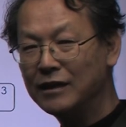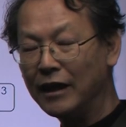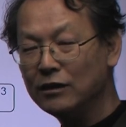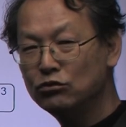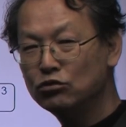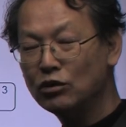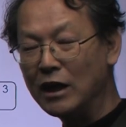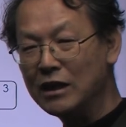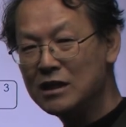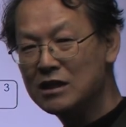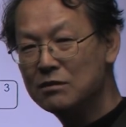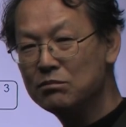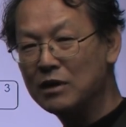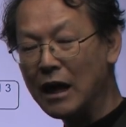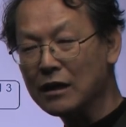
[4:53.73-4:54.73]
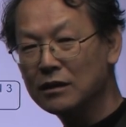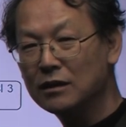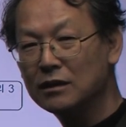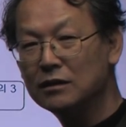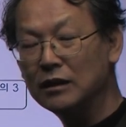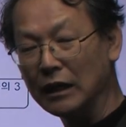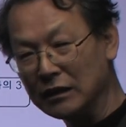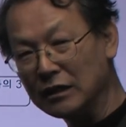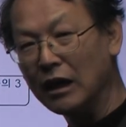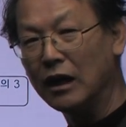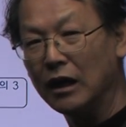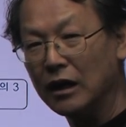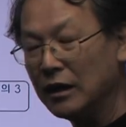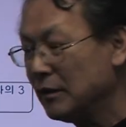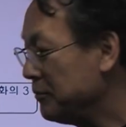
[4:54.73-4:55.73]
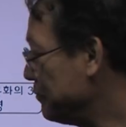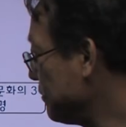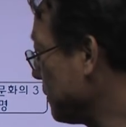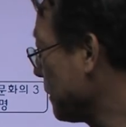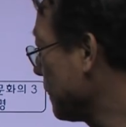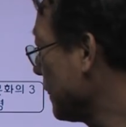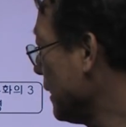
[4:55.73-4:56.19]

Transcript: 대중의 1심 단결은 됐다. 음.